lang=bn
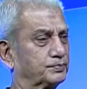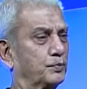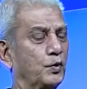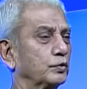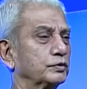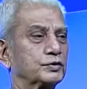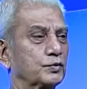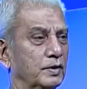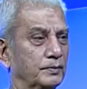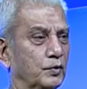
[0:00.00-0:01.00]
পগু
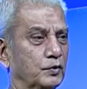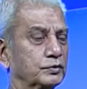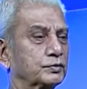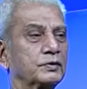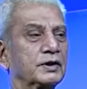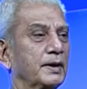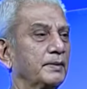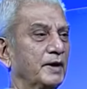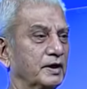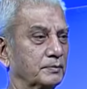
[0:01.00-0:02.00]
স্কুলে পগু স্কুল থেকে
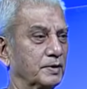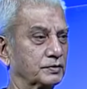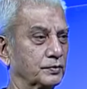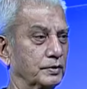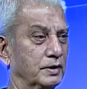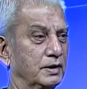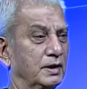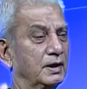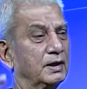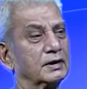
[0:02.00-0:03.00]
আমি ম্যাট্রিক পাশ করি
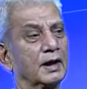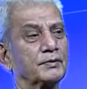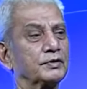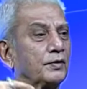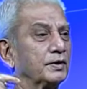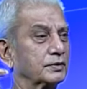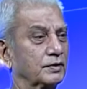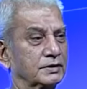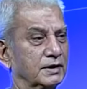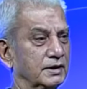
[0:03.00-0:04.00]
আচ্ছা। তারপরে জগন্নাথ
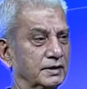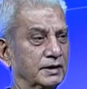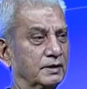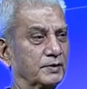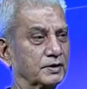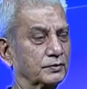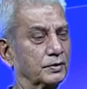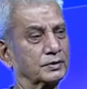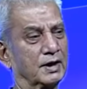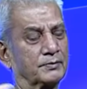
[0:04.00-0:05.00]
কলেজ থেকে ডিগ্রি পাশ করি
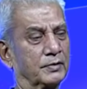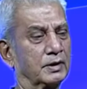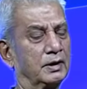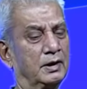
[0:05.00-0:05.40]
তারপরে